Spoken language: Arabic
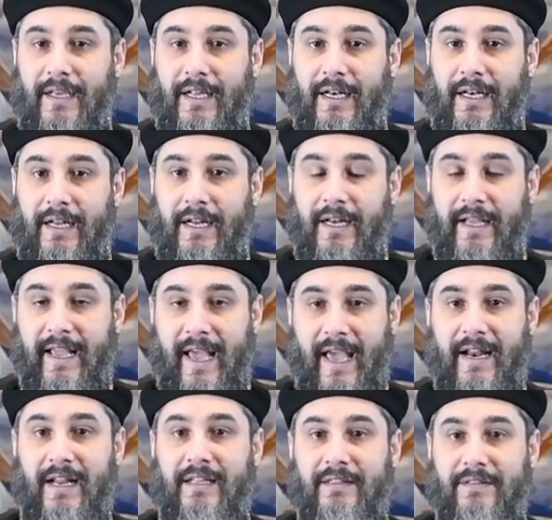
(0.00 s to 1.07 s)
اللي
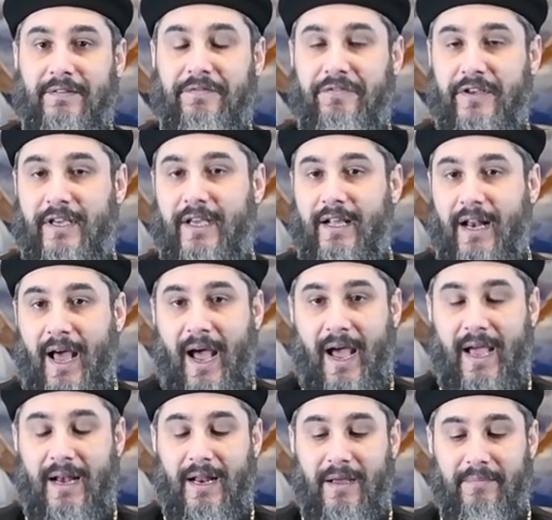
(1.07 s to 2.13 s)
كانت في
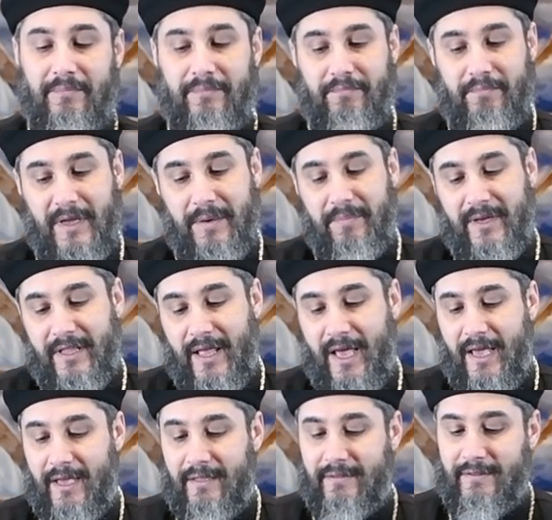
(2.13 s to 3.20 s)
العالم من
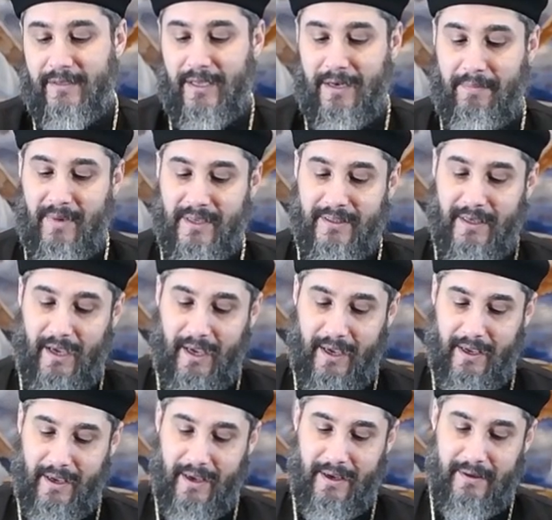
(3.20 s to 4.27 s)
بداية
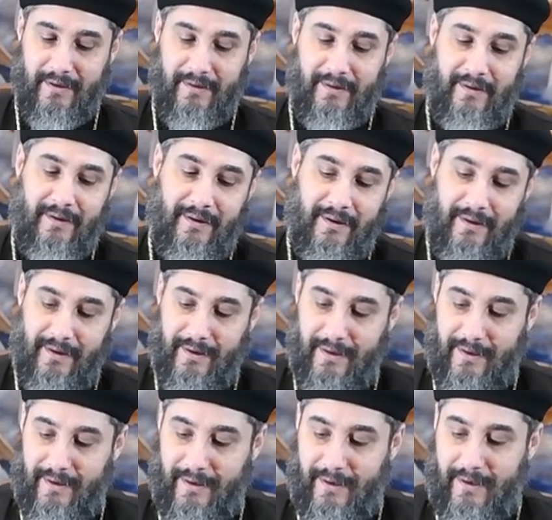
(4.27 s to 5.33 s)
المسيحية
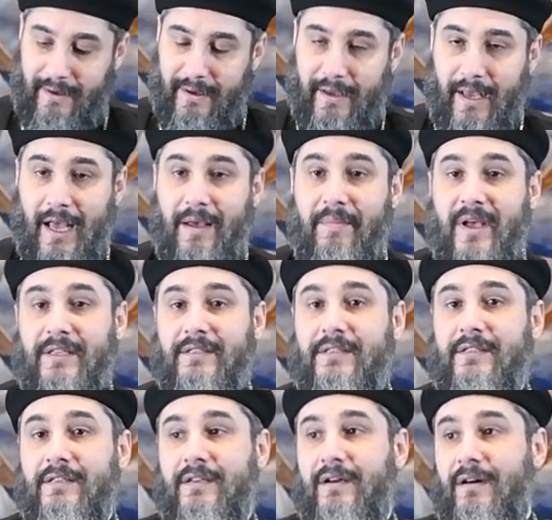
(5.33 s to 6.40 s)

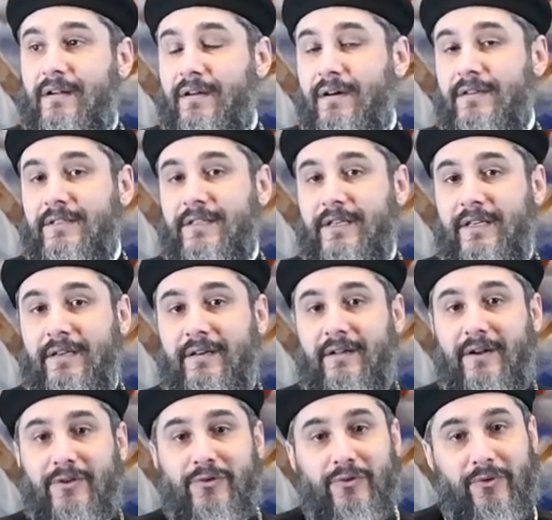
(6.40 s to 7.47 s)
خمس كراسي
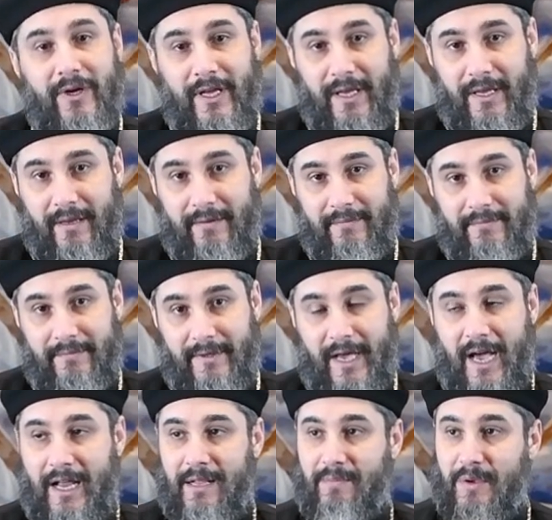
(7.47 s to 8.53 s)
رسولية
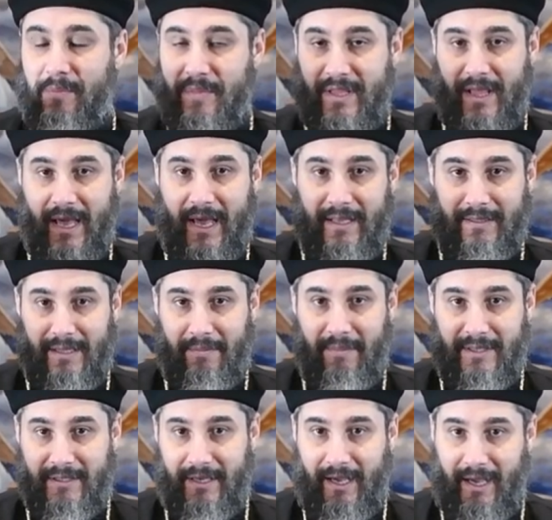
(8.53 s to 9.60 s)
يعني من بداية
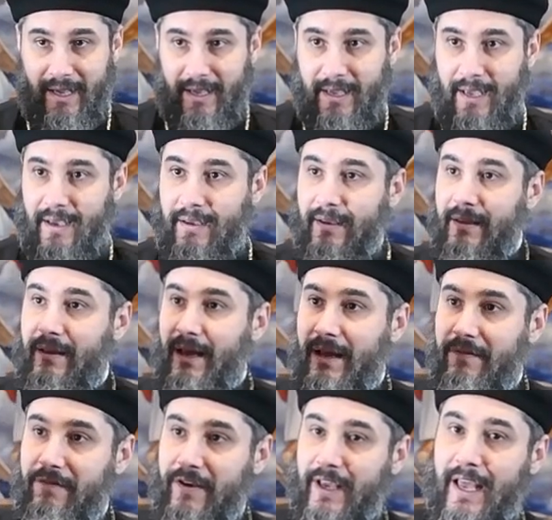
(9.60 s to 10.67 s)
المسيحية
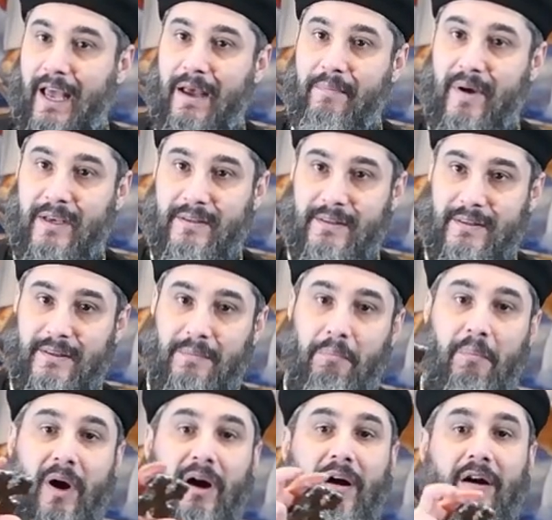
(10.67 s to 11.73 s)
كان في خمس
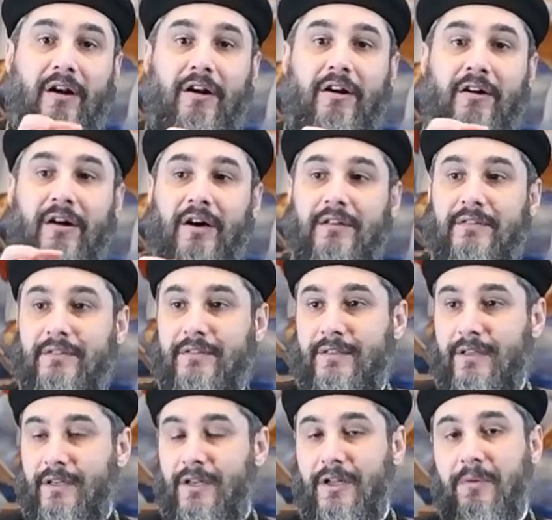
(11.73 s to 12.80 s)
مقرات
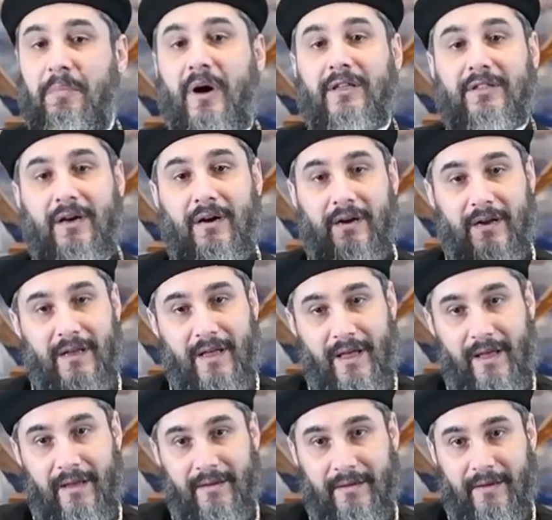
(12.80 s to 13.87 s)

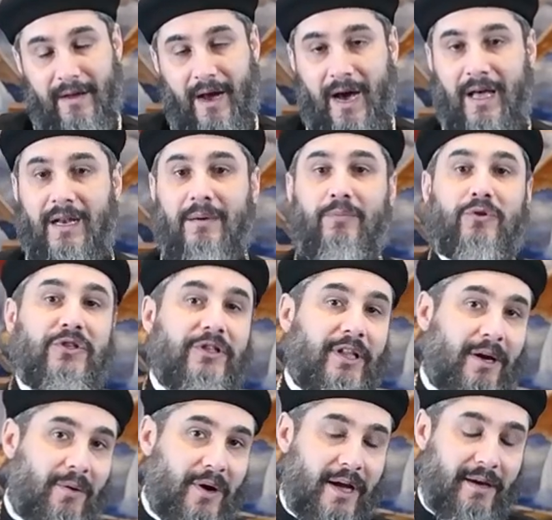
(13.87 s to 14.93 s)
لبطاركة على
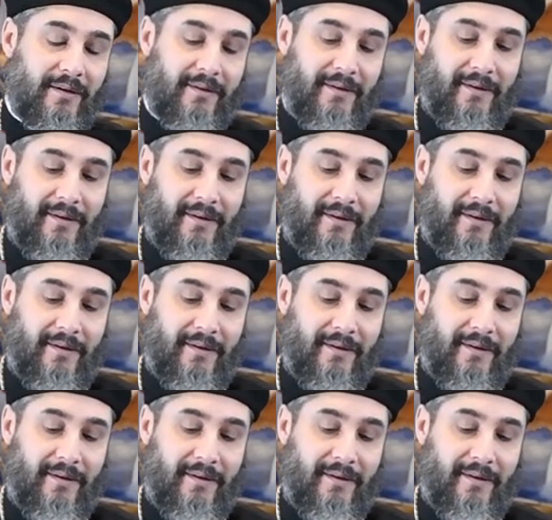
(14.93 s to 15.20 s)
مستوى